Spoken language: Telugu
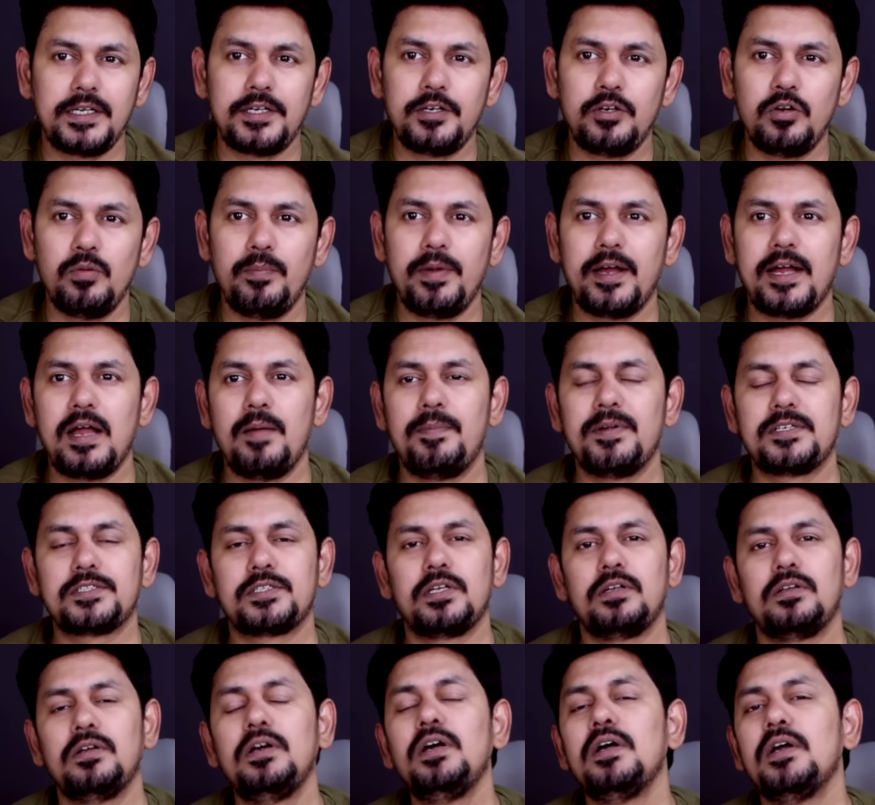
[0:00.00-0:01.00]
థర్టీ టూ
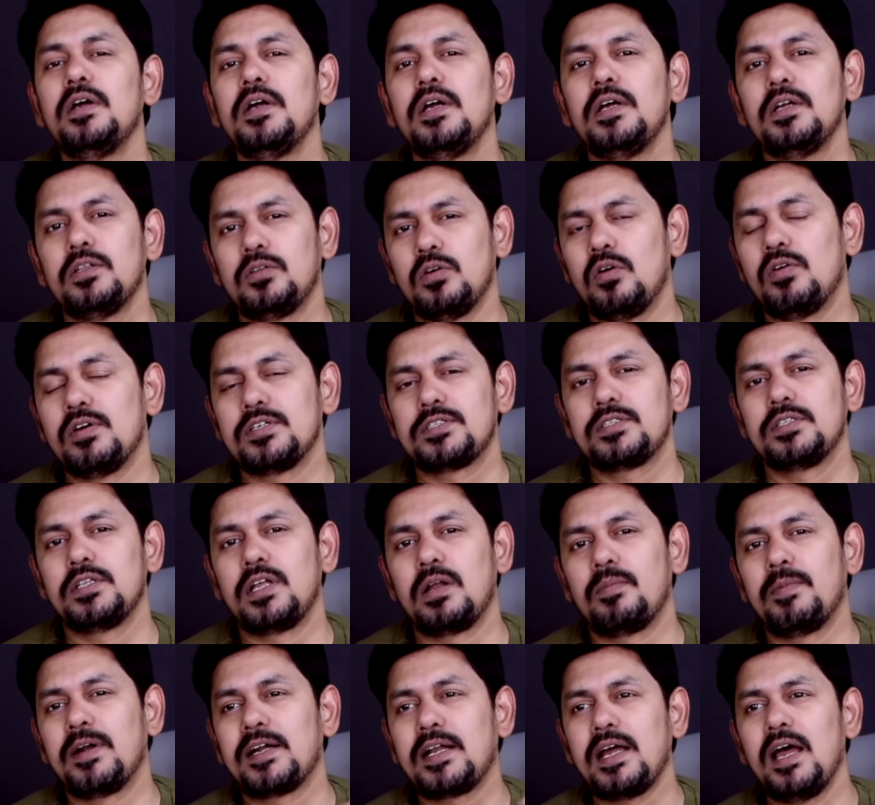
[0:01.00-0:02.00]
మెగాపిక్సెల్ తో
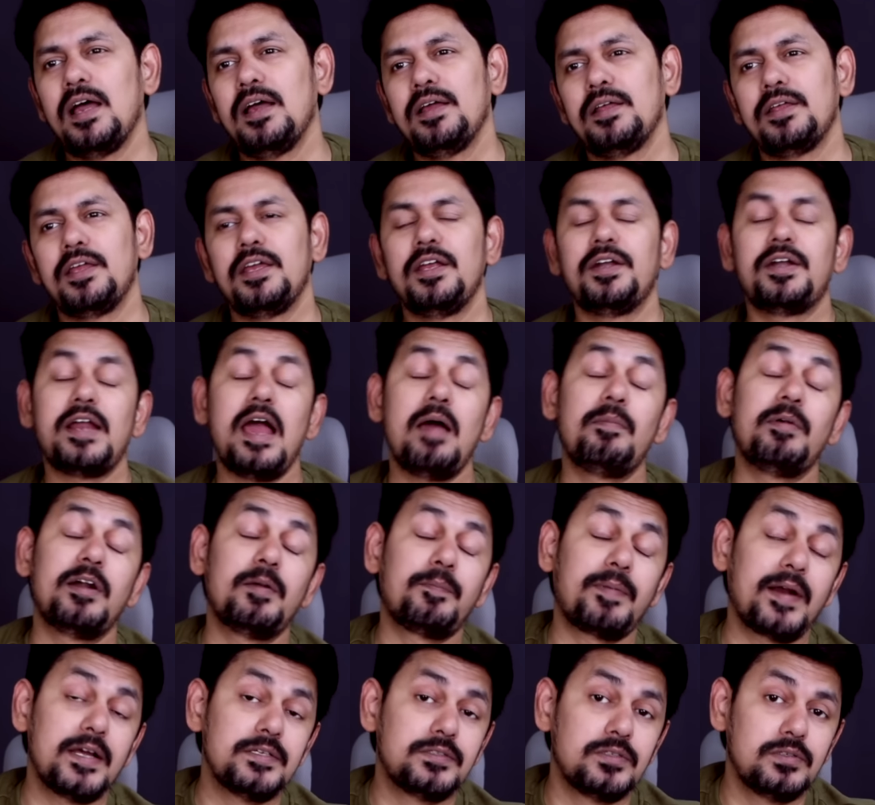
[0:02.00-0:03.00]
వస్తుందన్నమాట ఈ ట్యాబ్లెట్
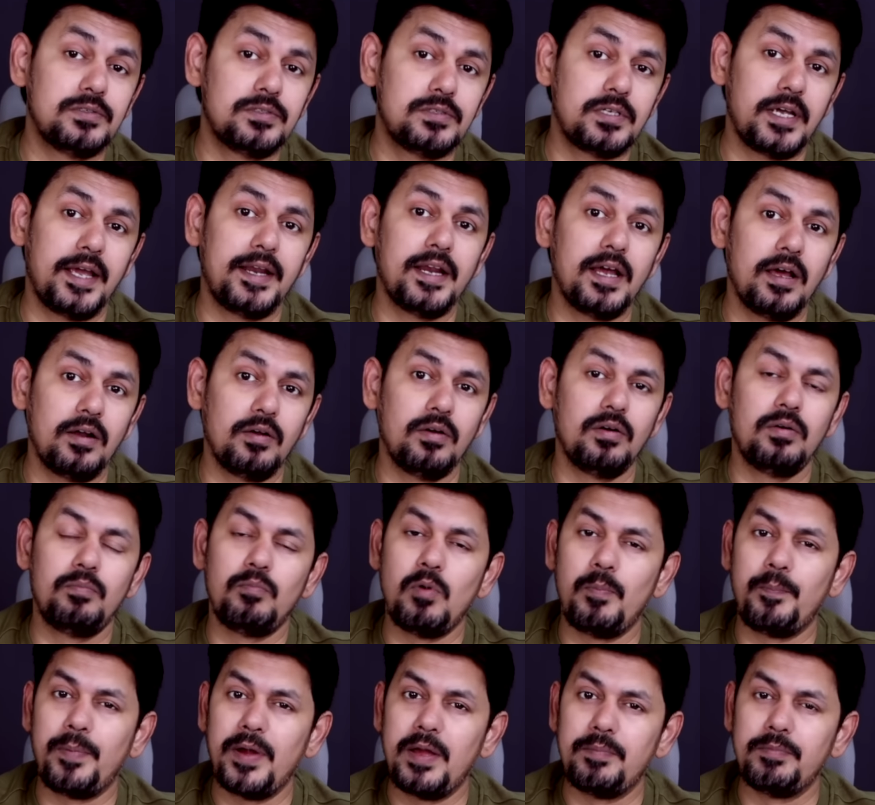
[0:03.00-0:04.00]
ప్రైజు చైనాలో
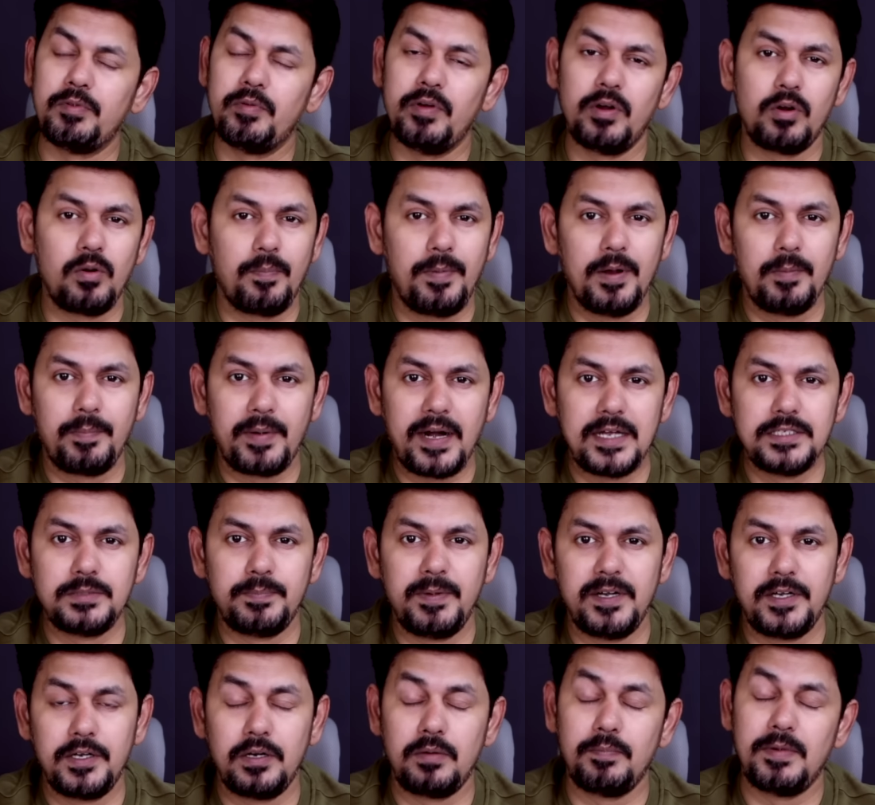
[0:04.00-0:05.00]
ముప్పై ఎనిమిది వేల రూపాయలు ప్రైస్
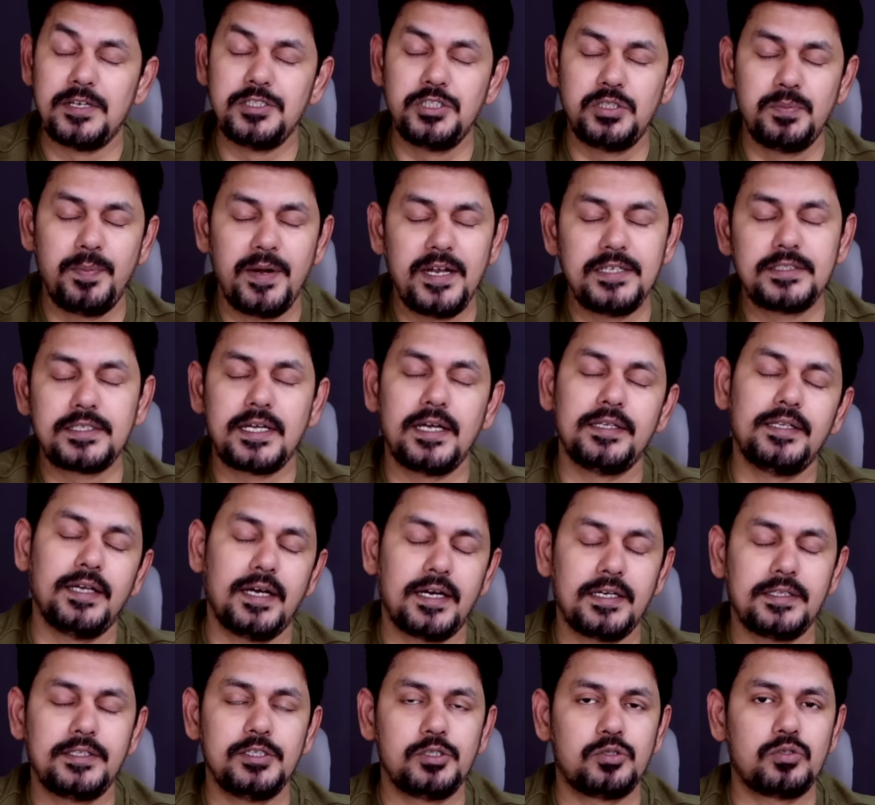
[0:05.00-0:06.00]
పెట్టారు మంచి ప్రైస్కి అయితే
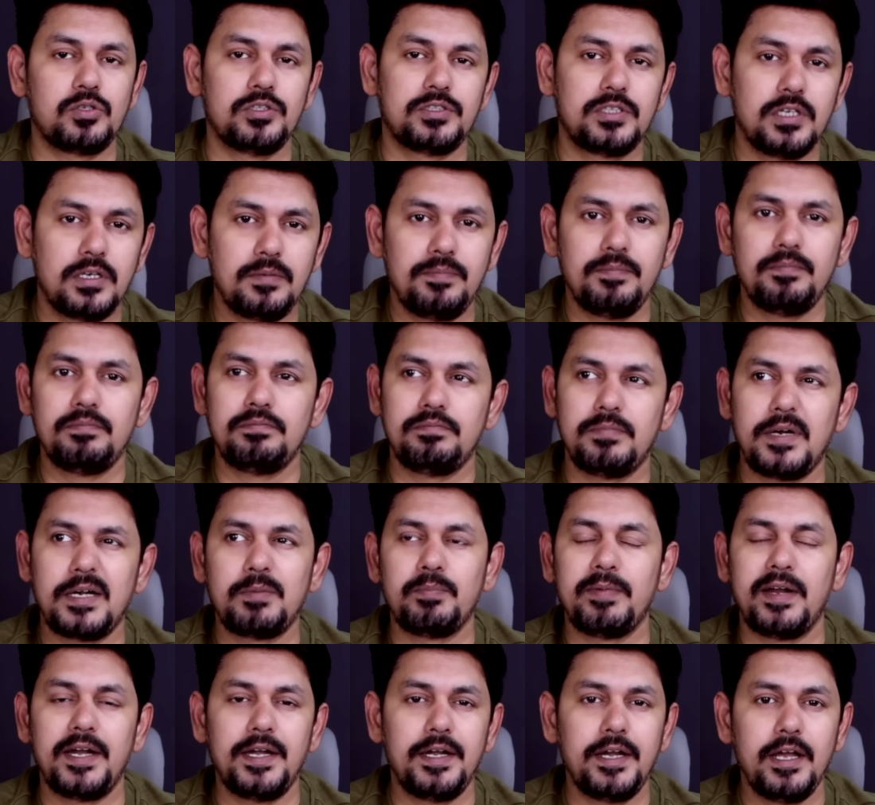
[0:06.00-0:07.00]
అక్కడ తీసుకొచ్చారు బట్
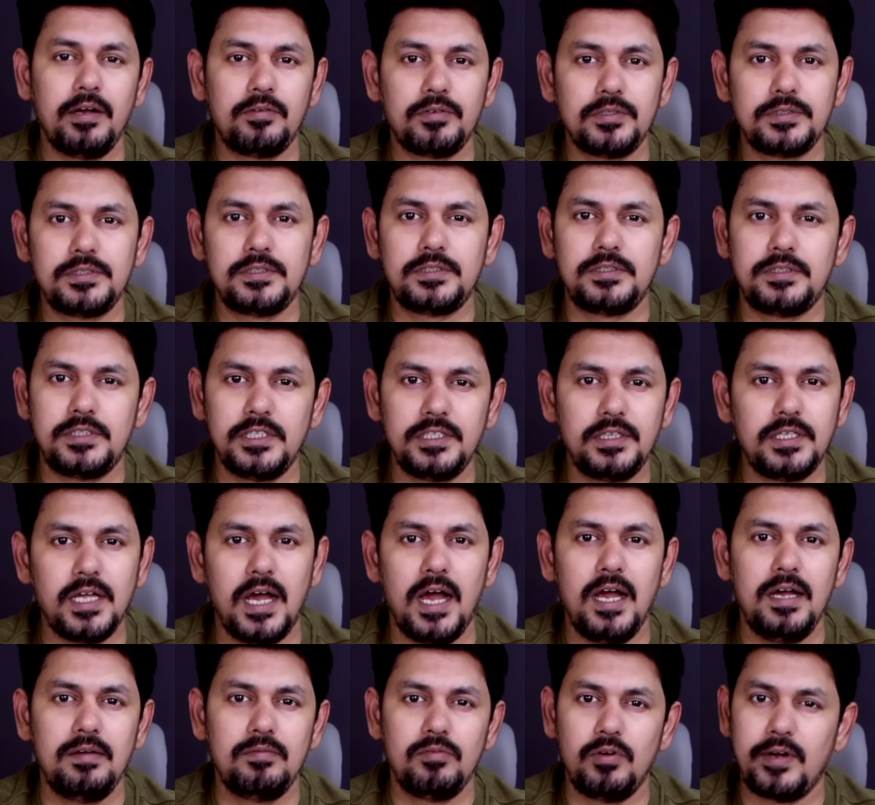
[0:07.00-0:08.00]
మన ఇండియాకి వచ్చిద్దా
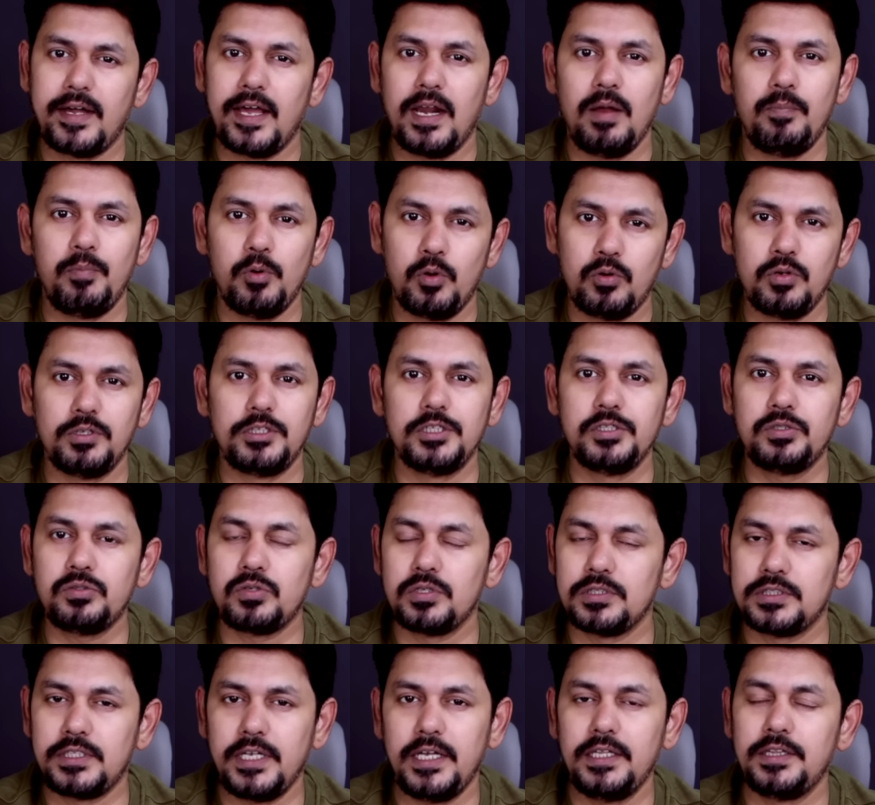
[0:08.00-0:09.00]
ఒకవేళ పొక్కో
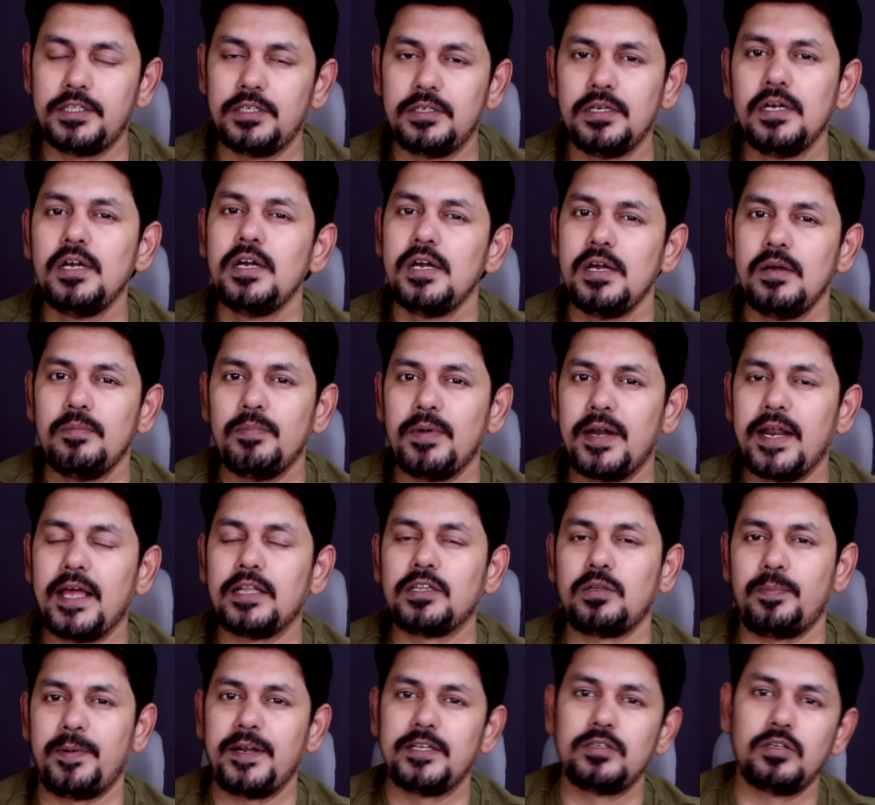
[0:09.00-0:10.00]
తీసుకొస్తే మరి
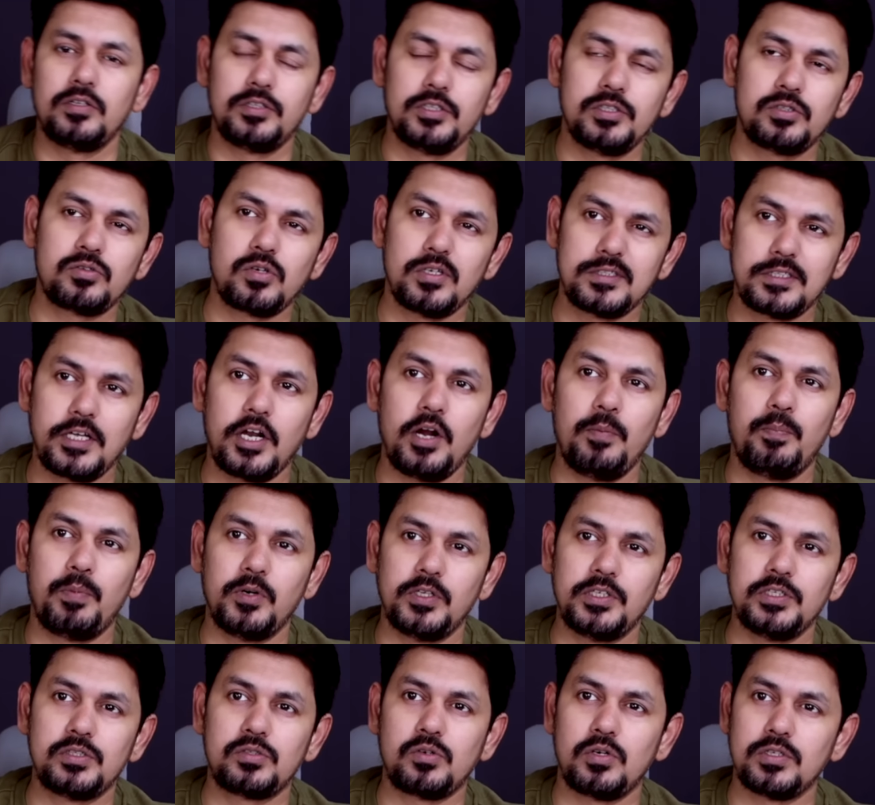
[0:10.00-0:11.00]
ఎంత ప్రైస్లో తీసుకొస్తారు ఎప్పుడు
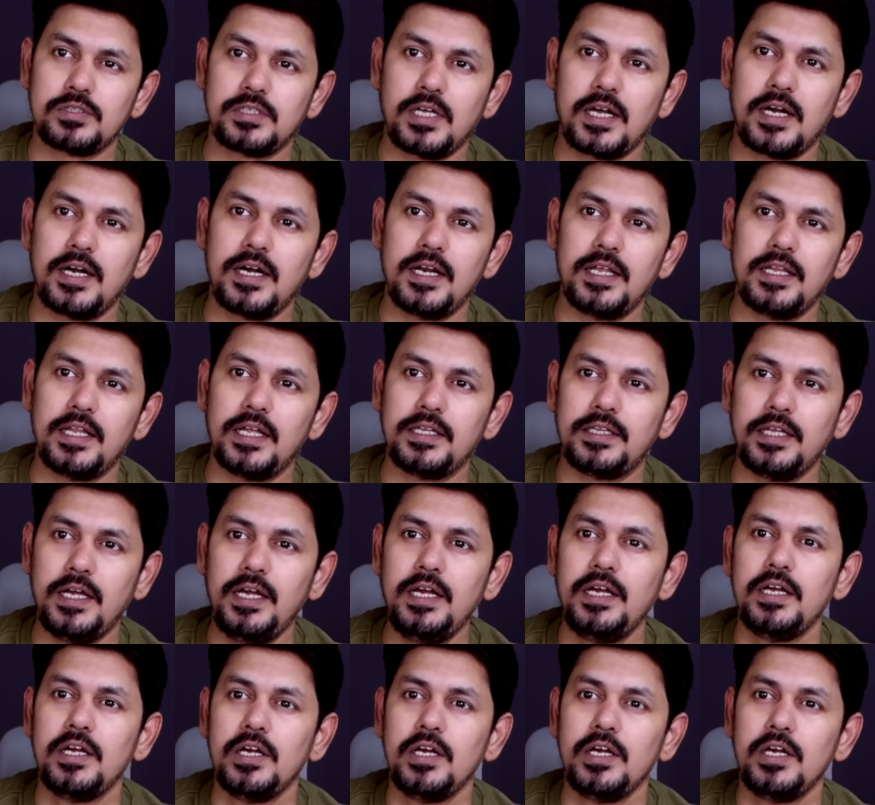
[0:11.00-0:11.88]
తీసుకొస్తారు అనేది అయితే